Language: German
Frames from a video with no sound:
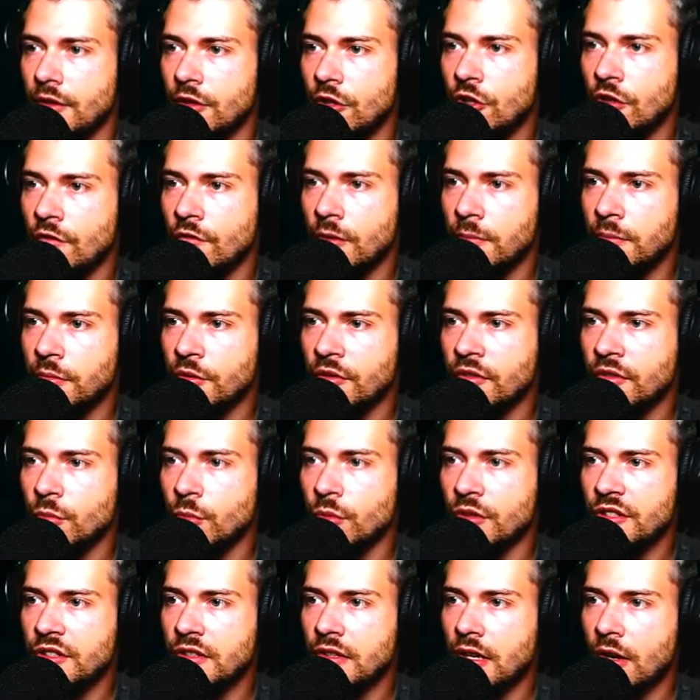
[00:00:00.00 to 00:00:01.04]
Hier können wir bloß
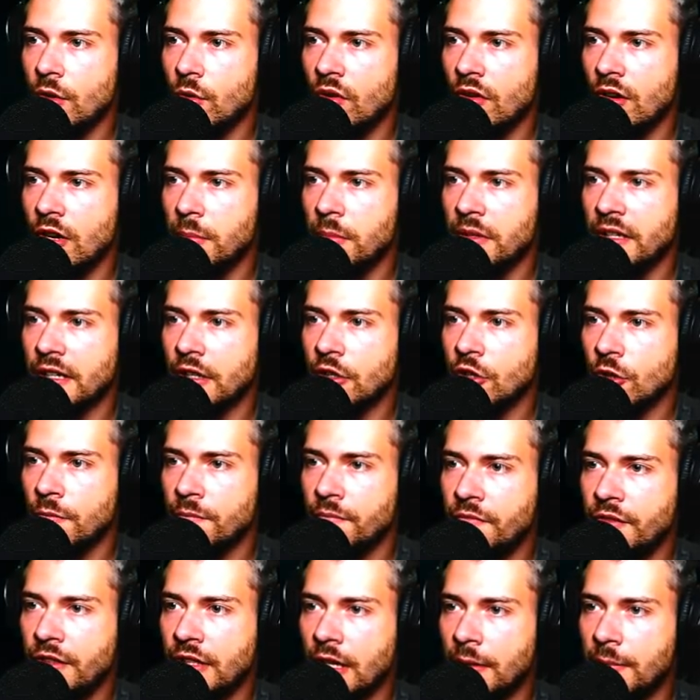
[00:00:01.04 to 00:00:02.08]
durchtauchen, aber da
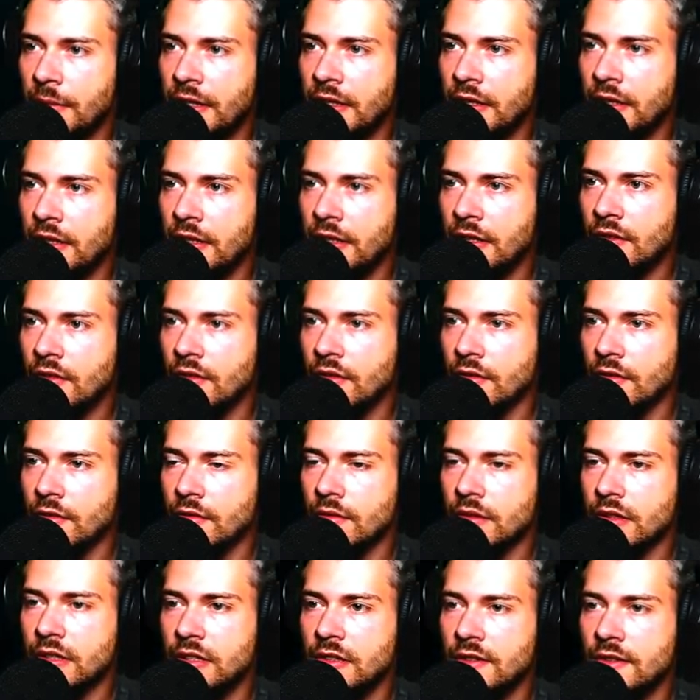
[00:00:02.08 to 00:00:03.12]
kommt wieder am Ende nichts,
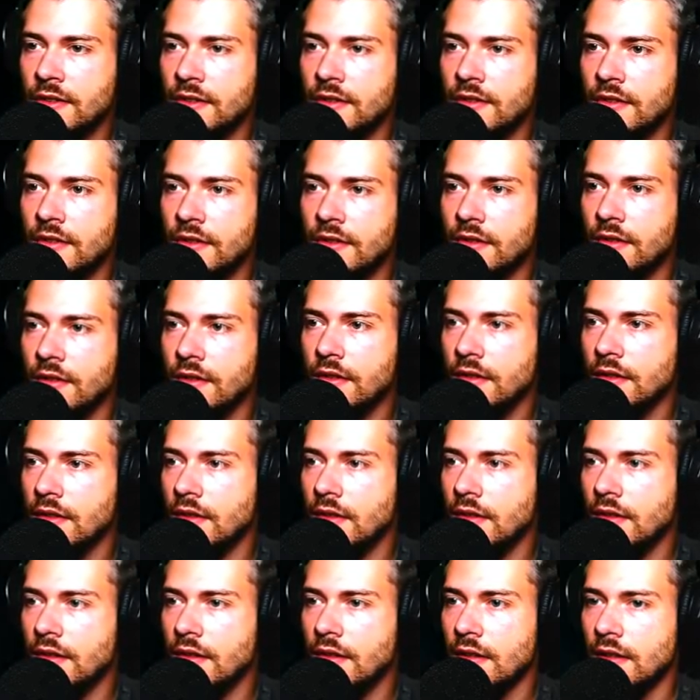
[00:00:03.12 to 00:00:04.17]
ne? Richtig?
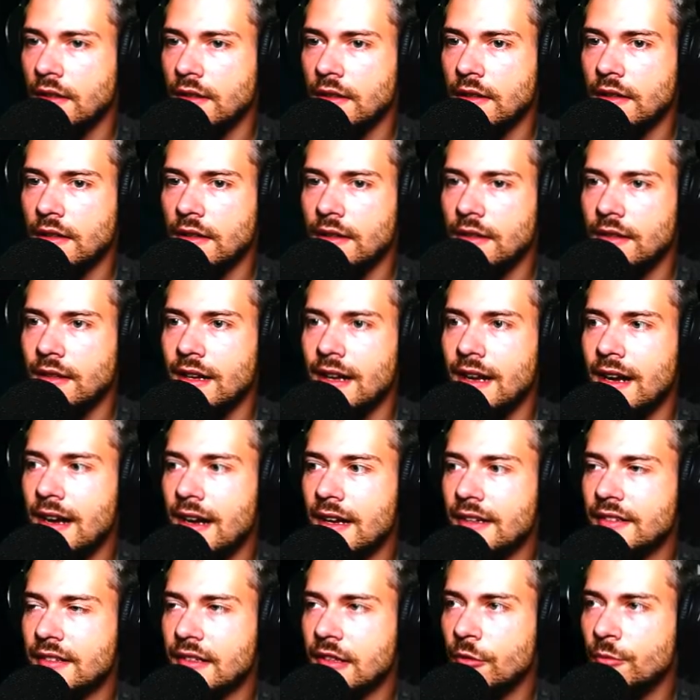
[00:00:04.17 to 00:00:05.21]

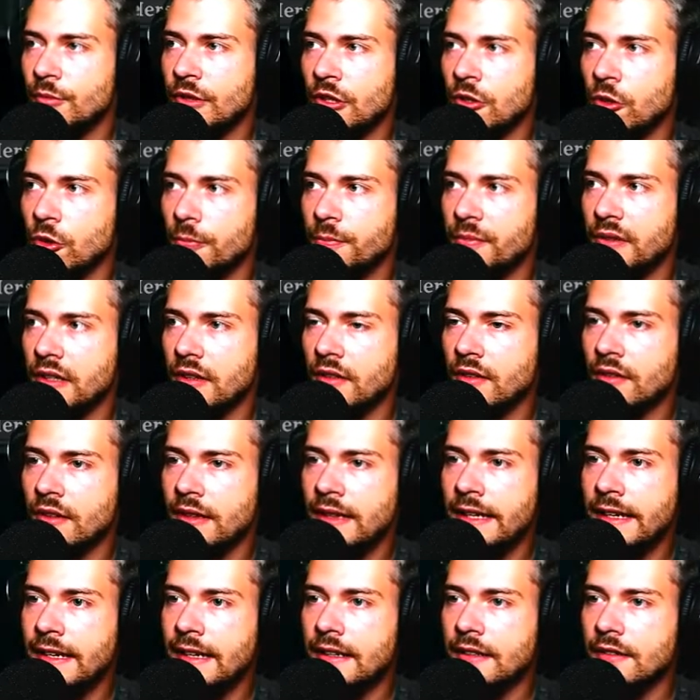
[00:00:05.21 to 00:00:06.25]
Ah, ich glaube, die Krypte ist
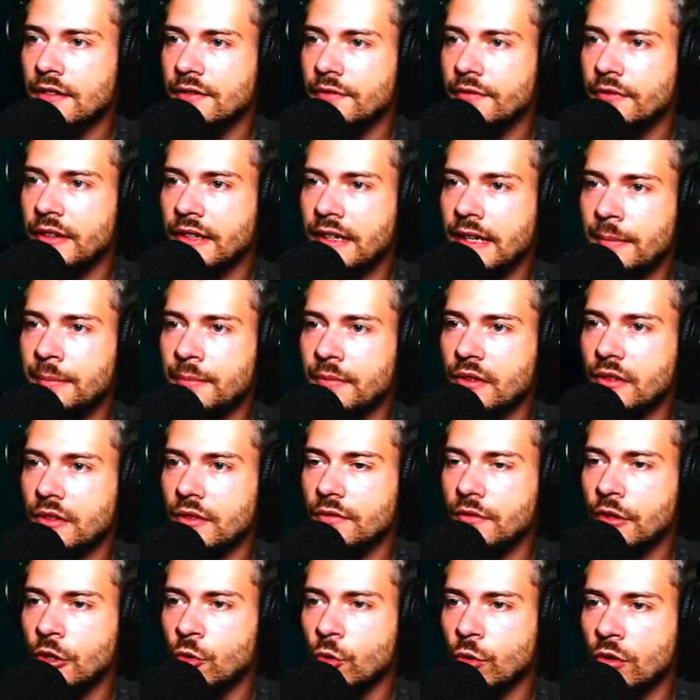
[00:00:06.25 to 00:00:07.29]
leer.
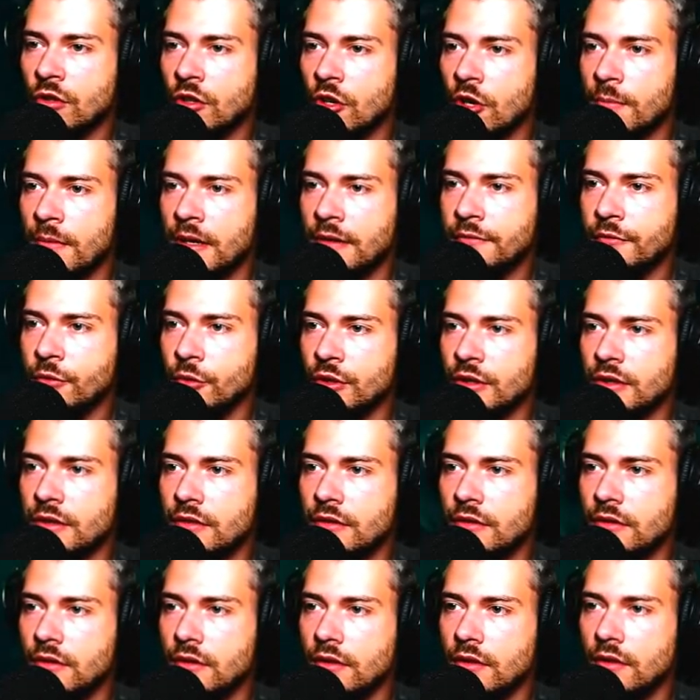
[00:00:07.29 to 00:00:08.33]
Verdammt. Wir gucken nochmal vorne.
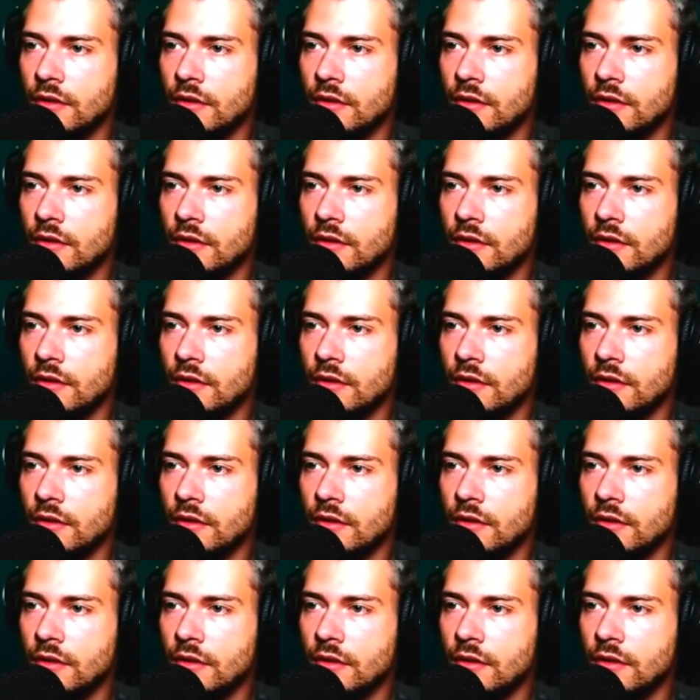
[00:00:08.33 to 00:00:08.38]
